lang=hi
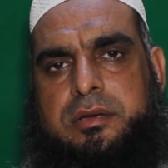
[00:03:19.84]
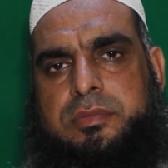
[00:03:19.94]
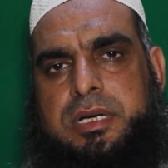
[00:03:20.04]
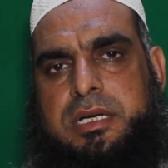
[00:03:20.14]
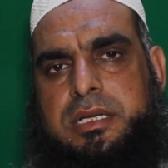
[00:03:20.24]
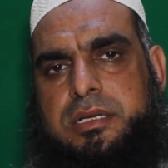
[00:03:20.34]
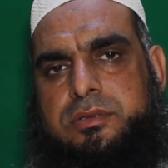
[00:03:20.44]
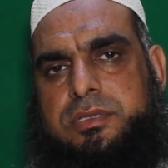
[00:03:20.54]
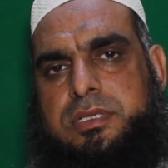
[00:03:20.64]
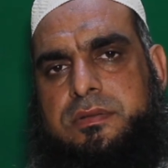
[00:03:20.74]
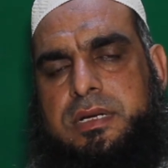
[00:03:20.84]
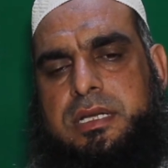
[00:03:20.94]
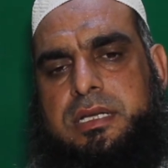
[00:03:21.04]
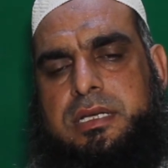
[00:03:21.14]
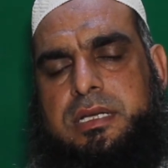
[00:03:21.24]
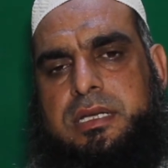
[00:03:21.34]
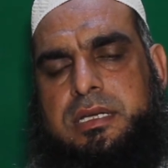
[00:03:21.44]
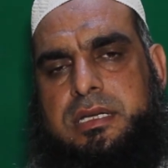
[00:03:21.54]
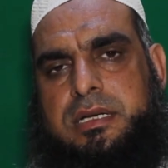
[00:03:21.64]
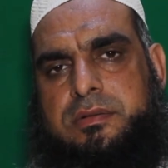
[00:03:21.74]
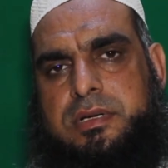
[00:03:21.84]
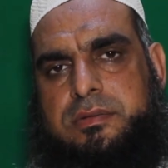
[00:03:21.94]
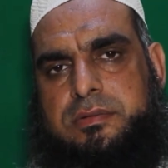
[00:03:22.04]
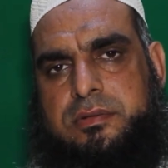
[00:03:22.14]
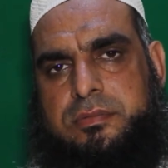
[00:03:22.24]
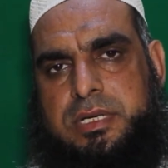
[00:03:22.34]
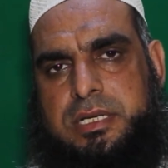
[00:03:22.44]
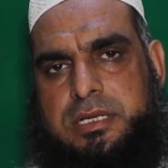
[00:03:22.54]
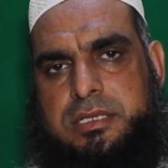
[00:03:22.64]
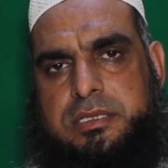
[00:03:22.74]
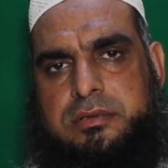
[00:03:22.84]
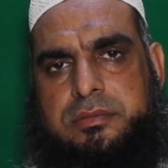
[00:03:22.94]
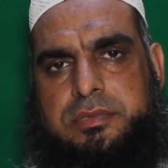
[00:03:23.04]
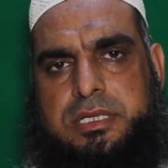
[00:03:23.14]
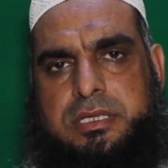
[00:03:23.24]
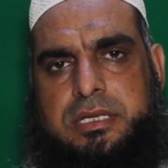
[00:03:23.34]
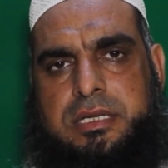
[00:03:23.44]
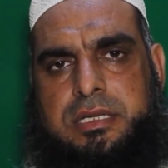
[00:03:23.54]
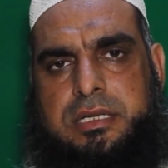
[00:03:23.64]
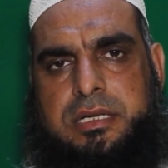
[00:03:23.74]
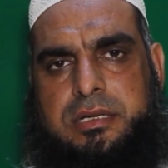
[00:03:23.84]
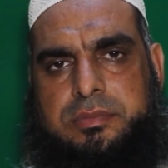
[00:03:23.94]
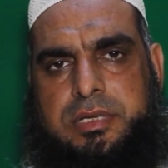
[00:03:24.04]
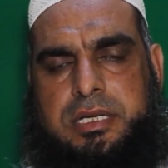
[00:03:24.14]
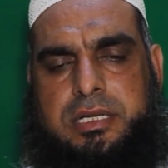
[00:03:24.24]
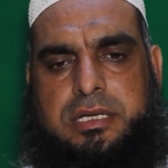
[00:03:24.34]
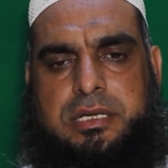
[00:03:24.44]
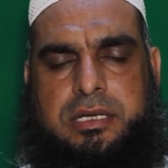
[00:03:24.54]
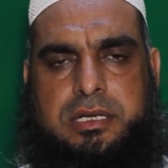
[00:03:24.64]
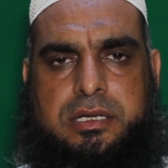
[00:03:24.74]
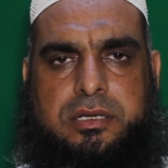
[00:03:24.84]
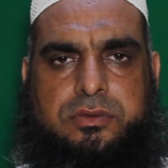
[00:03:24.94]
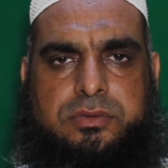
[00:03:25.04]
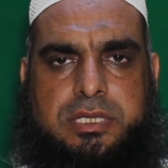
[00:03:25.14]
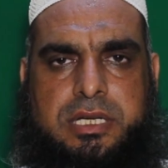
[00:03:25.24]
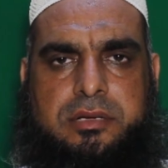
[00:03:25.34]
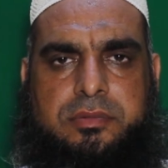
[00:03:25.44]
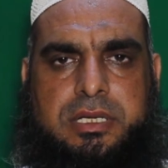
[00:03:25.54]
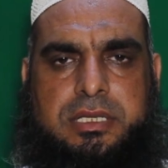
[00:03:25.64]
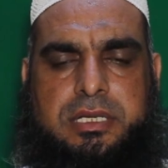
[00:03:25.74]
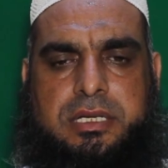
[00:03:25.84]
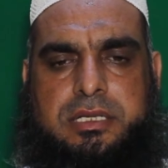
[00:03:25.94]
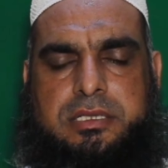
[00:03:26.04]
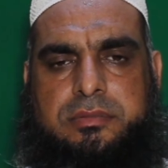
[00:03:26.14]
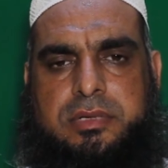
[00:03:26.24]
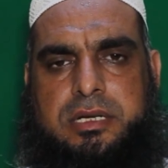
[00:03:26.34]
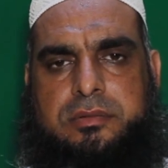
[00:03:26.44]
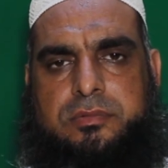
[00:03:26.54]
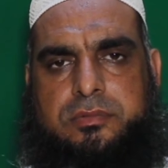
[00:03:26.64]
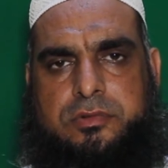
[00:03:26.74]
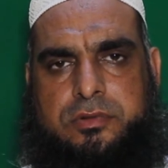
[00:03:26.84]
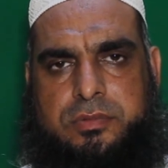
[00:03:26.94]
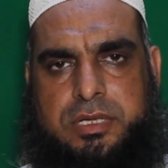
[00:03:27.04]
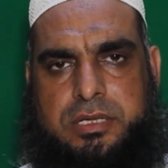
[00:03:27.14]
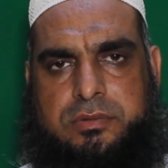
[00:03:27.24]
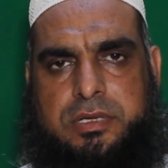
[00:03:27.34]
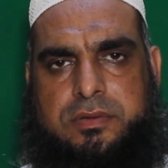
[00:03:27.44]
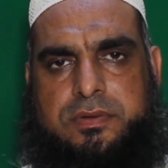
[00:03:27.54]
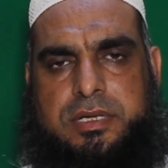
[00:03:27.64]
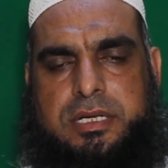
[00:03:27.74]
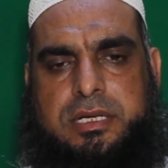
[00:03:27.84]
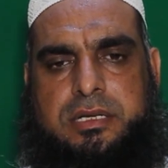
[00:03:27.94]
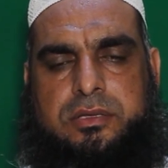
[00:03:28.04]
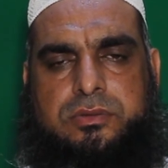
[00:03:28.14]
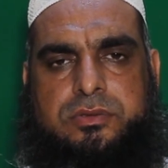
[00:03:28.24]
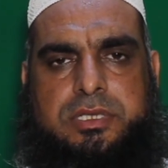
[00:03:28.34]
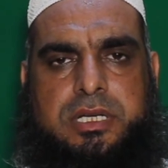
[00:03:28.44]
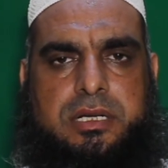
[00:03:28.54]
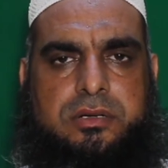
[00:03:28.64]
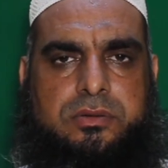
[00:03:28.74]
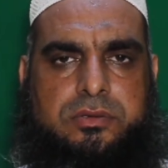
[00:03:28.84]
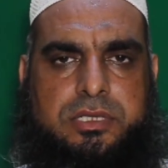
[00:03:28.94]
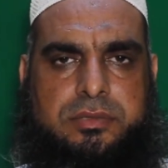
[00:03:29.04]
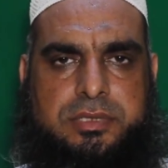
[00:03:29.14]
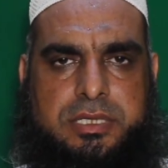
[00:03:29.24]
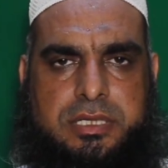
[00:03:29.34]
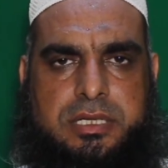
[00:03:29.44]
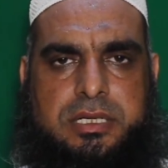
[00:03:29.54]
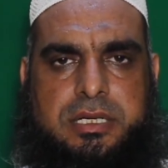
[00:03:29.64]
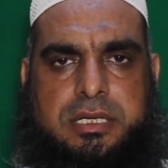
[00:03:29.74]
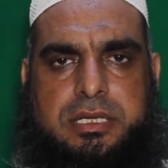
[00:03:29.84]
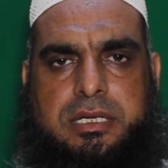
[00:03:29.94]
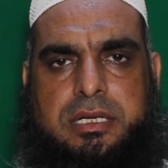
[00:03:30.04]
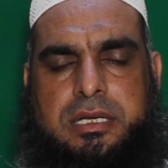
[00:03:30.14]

बाकी ये जो सवाल है कि क्या वक़फ़ क़ुरबानी का सवाब ज़्यादा है या अपने लिए तो ज़ाहिर बात है कि जब आप क़ुरबानी वक़ करेंगे तो वो सारा गोश आप सदका करेंगे